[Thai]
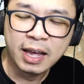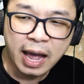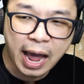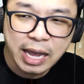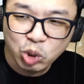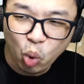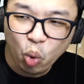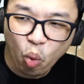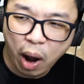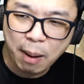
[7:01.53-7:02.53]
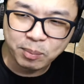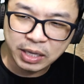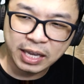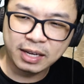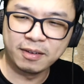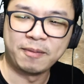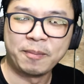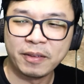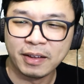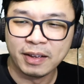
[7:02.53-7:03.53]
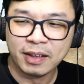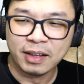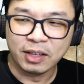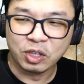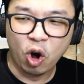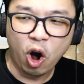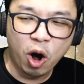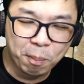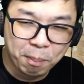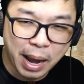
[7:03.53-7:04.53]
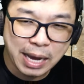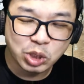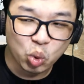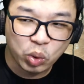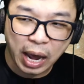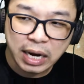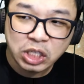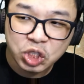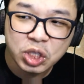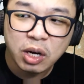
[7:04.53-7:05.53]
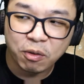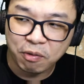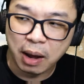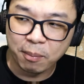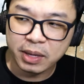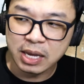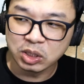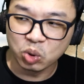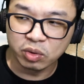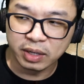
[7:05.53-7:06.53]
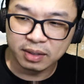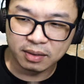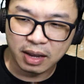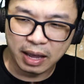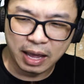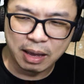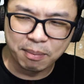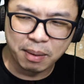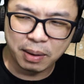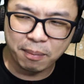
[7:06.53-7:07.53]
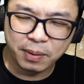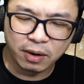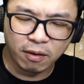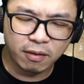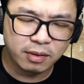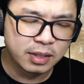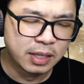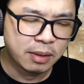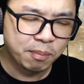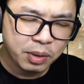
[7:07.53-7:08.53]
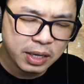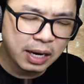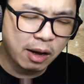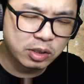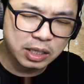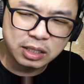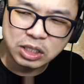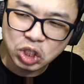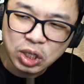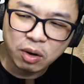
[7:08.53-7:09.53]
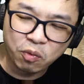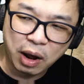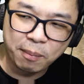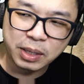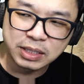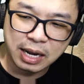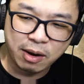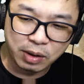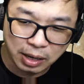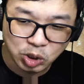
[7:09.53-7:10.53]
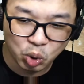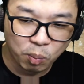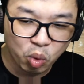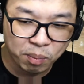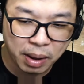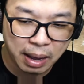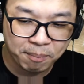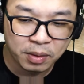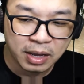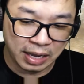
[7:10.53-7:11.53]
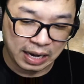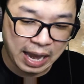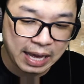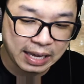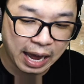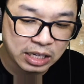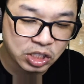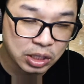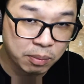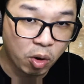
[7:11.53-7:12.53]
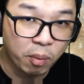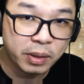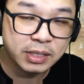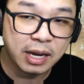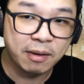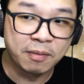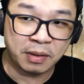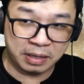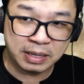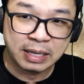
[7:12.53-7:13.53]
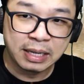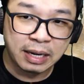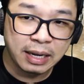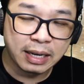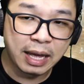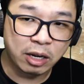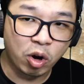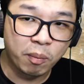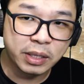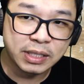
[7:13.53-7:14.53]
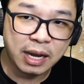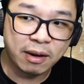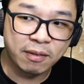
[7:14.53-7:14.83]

ให้ทุกความคิดยอมมาสู่การเชื่อฟังพระเยซูคริสต์เอเมนไหมครับพี่น้องเพื่อเราจะเชื่อฟังพระเจ้าอย่างสมบูรณ์แบบและการเจิมของพระเจ้าฤทธิเดชของพระเจ้า